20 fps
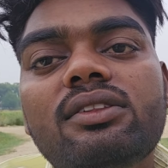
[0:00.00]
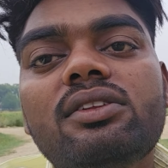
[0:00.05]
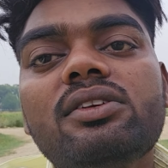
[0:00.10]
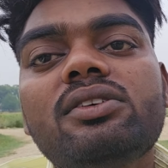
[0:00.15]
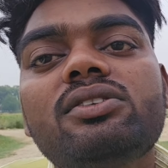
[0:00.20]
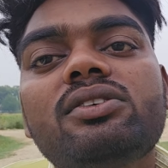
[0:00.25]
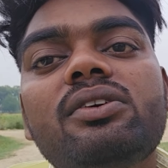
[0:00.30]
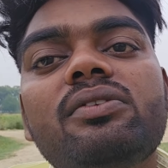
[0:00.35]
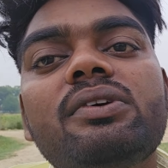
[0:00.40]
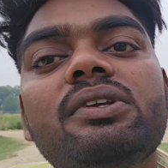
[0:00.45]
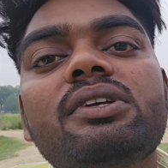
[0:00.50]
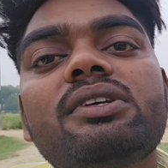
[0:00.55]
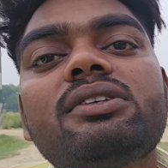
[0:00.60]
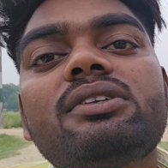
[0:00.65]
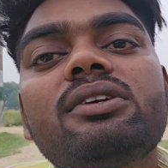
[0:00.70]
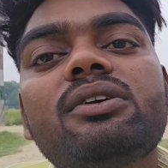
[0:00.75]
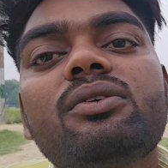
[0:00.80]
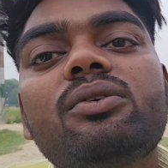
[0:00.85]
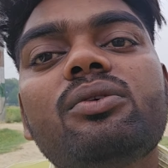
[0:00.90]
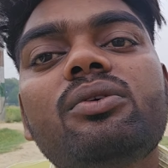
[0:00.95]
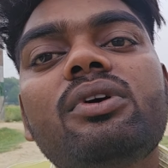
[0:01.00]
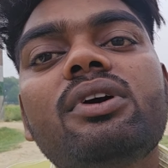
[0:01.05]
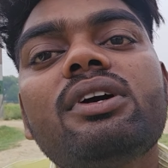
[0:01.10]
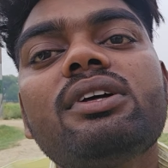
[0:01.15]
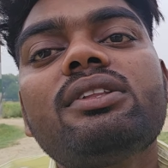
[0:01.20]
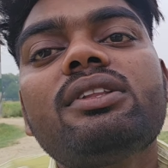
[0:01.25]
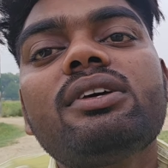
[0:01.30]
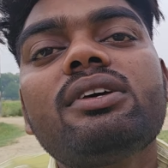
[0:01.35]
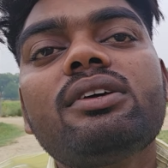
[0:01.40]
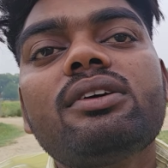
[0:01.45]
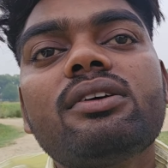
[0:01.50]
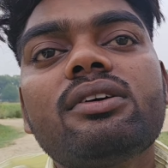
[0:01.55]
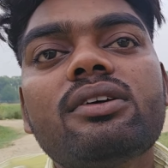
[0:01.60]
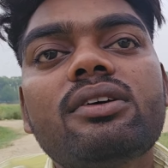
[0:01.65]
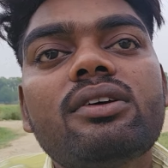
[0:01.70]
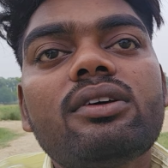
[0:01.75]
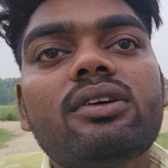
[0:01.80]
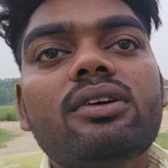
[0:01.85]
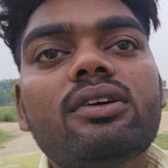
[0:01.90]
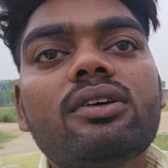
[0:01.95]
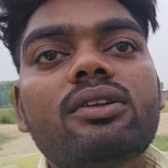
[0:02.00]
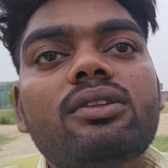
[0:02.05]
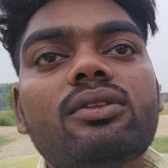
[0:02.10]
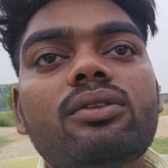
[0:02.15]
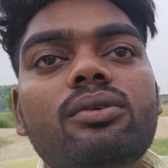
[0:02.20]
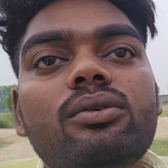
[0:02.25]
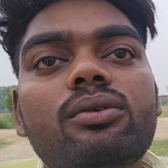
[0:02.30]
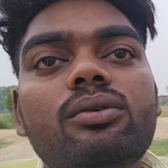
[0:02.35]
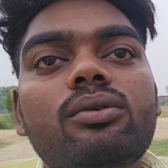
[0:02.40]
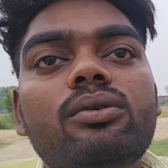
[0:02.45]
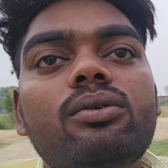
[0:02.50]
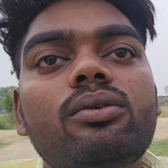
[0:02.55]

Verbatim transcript: तो इसकी वजह से रुक गए थे तो